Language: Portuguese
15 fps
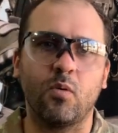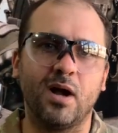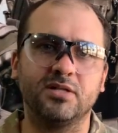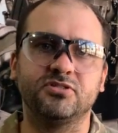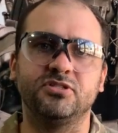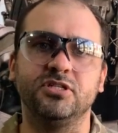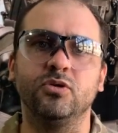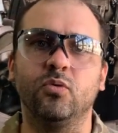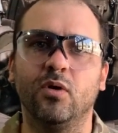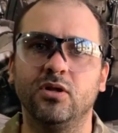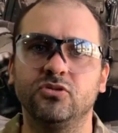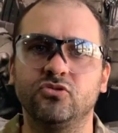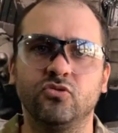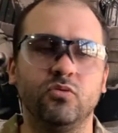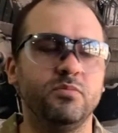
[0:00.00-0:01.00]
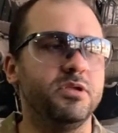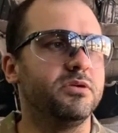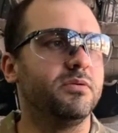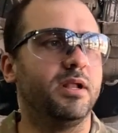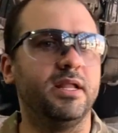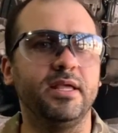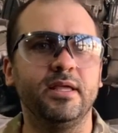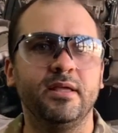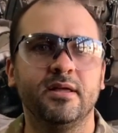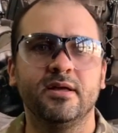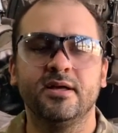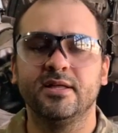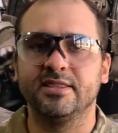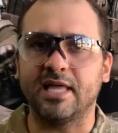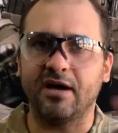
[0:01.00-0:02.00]
4, 5 anos comigo ali.
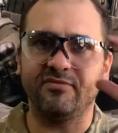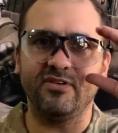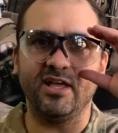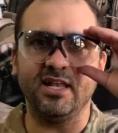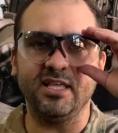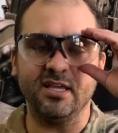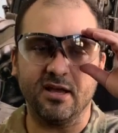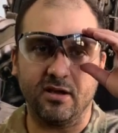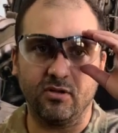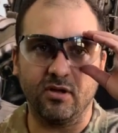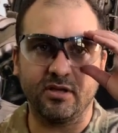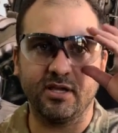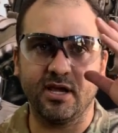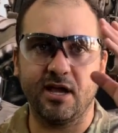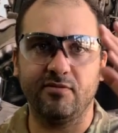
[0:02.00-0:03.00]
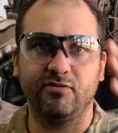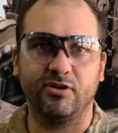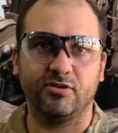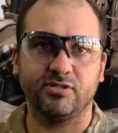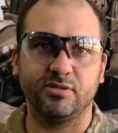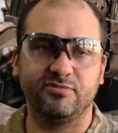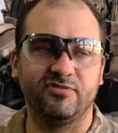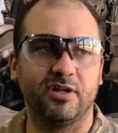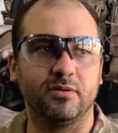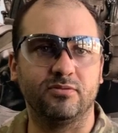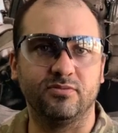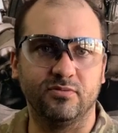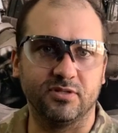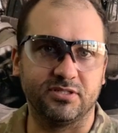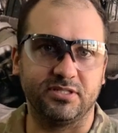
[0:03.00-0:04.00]
Tá velhinha a Glock Hybrid, que eu sempre falo
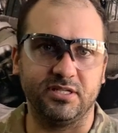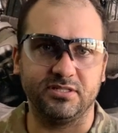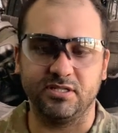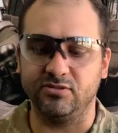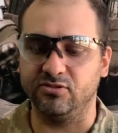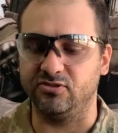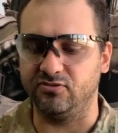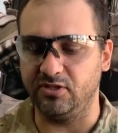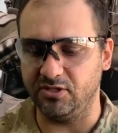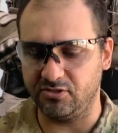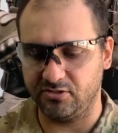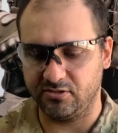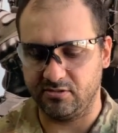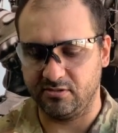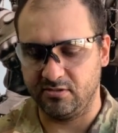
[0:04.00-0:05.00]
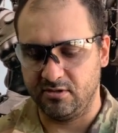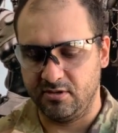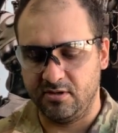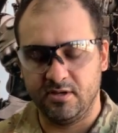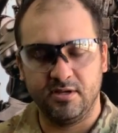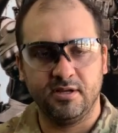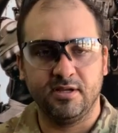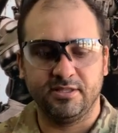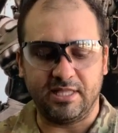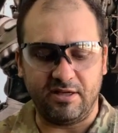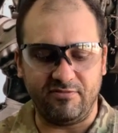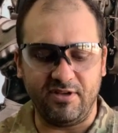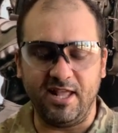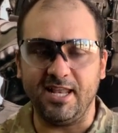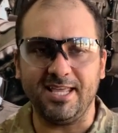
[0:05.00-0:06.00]
para vocês aí nos vídeos.
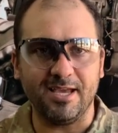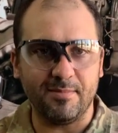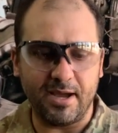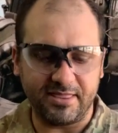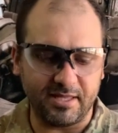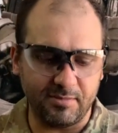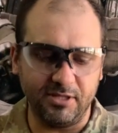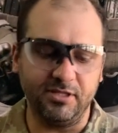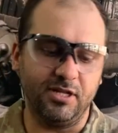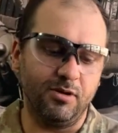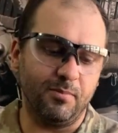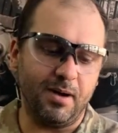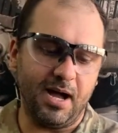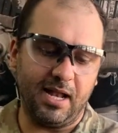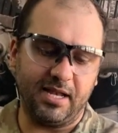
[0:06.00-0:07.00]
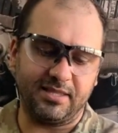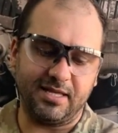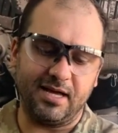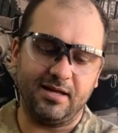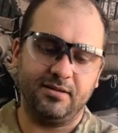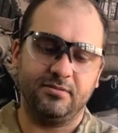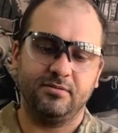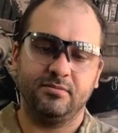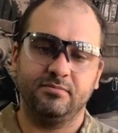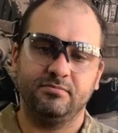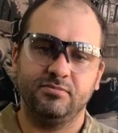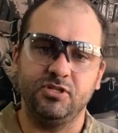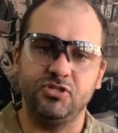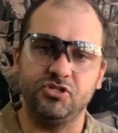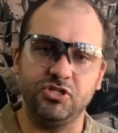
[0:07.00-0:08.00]
Tá velhinha, mas tá mandando bala, tá?
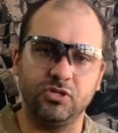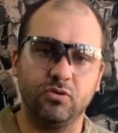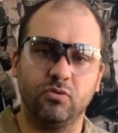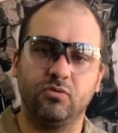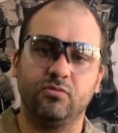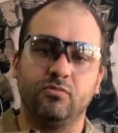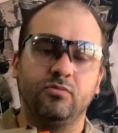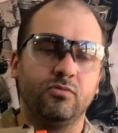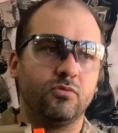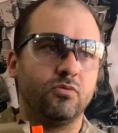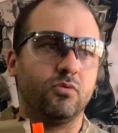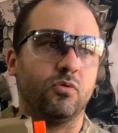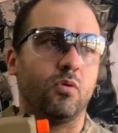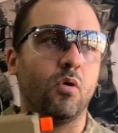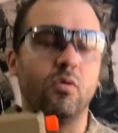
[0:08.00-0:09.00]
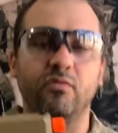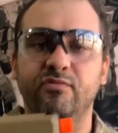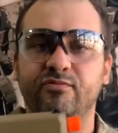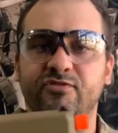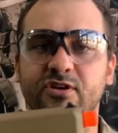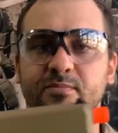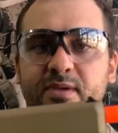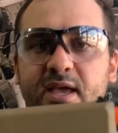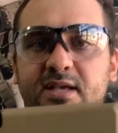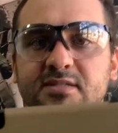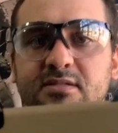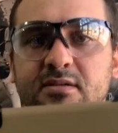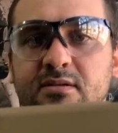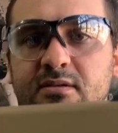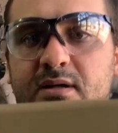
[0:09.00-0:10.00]
Indico com
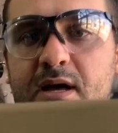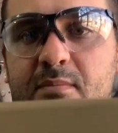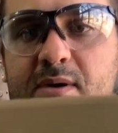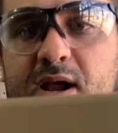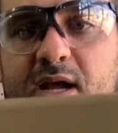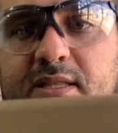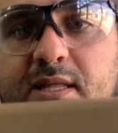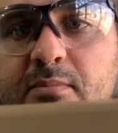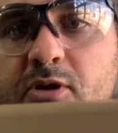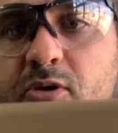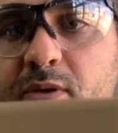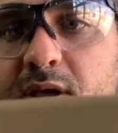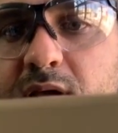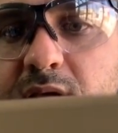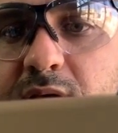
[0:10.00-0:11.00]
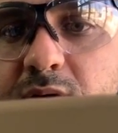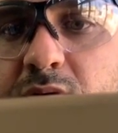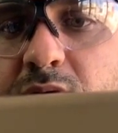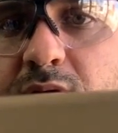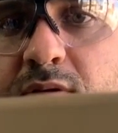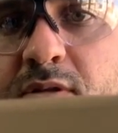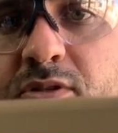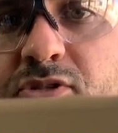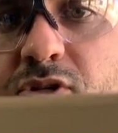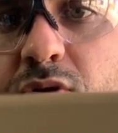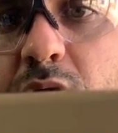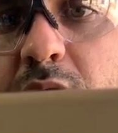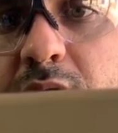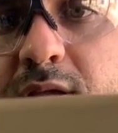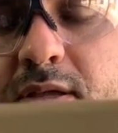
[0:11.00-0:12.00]
firmeza a marca WE aí de
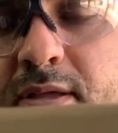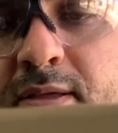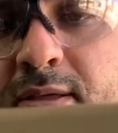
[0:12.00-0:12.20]
Glock.